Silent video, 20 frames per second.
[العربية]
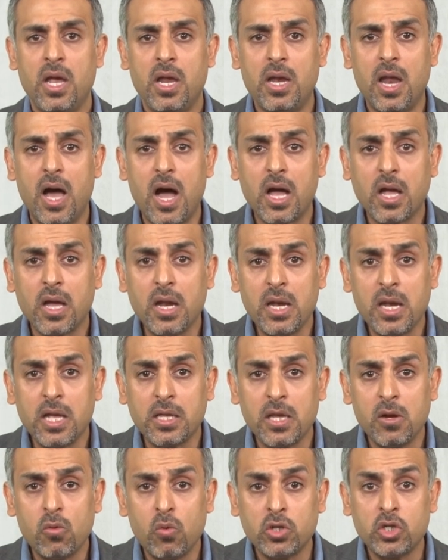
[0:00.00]
لا قلة
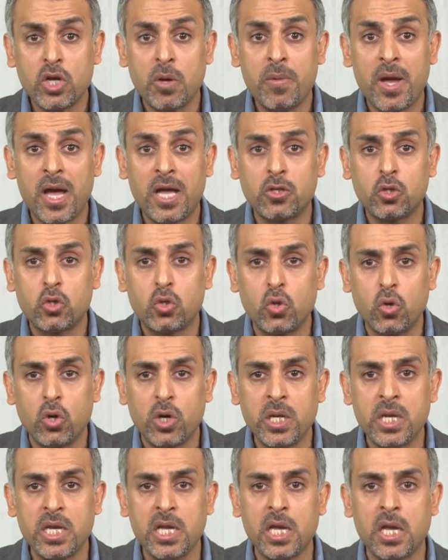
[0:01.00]
الوجبات
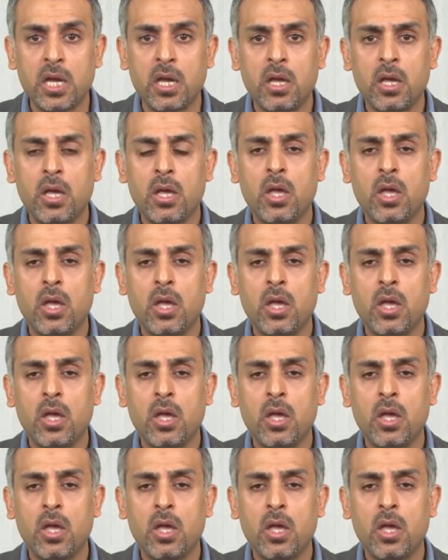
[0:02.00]
تغني